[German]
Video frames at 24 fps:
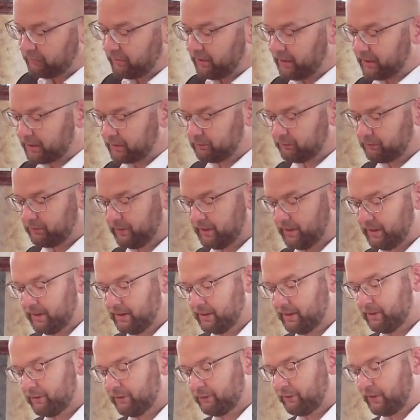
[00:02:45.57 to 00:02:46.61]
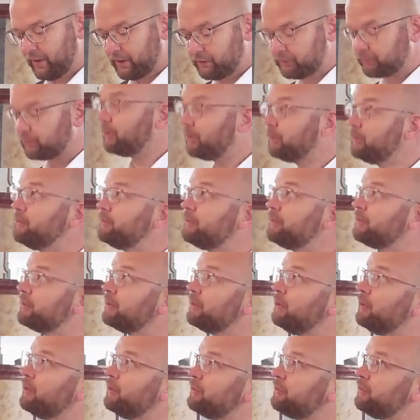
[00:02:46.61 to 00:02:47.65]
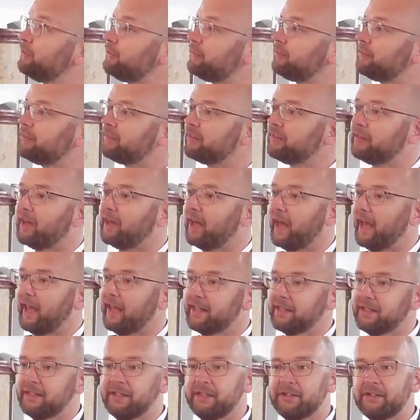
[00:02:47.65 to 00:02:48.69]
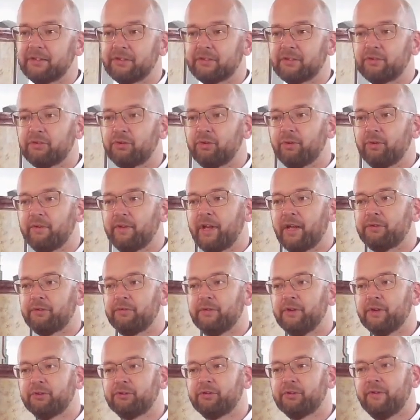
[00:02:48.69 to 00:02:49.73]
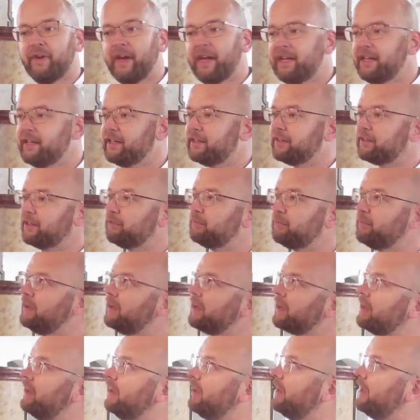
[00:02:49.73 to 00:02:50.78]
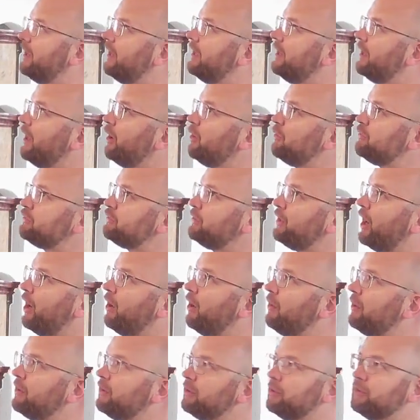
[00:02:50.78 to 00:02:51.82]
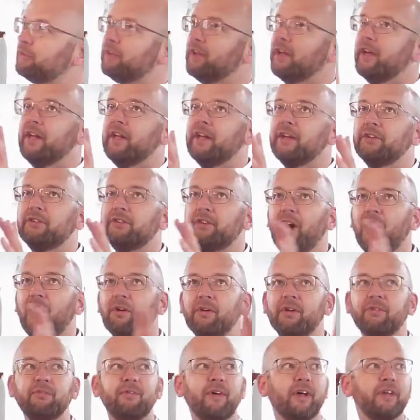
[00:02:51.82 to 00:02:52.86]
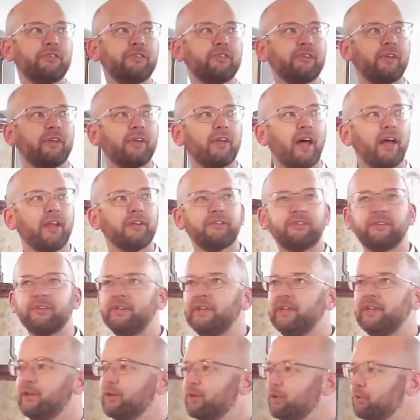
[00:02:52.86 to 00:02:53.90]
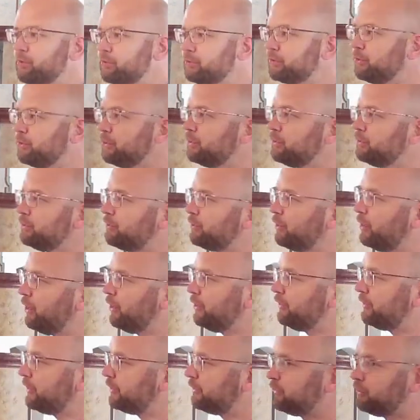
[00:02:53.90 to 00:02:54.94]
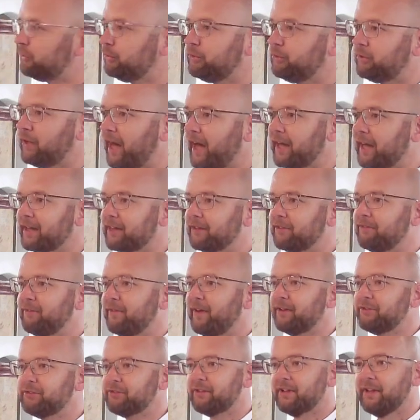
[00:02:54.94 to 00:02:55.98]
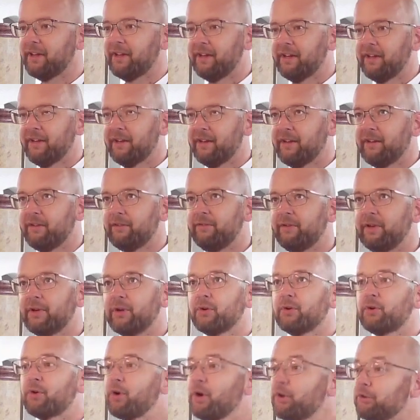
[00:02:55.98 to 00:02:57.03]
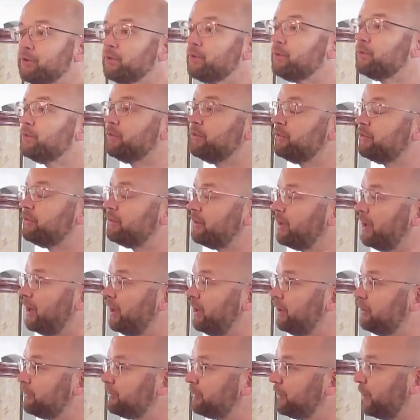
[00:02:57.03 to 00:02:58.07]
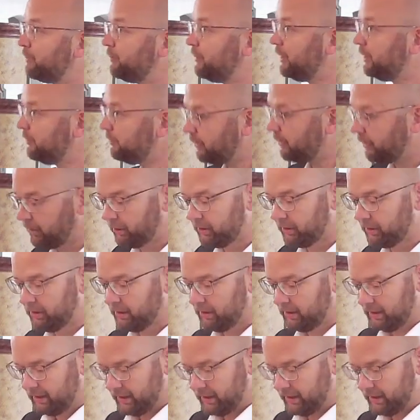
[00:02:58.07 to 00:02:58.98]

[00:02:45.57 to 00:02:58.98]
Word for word: irgendwie fesselnd und eigentlich tun wir das viel zu wenig, dass wir hinaufschauen und schauen, was hat die Luft uns heute zu sagen, was will Gott uns aus dem Himmel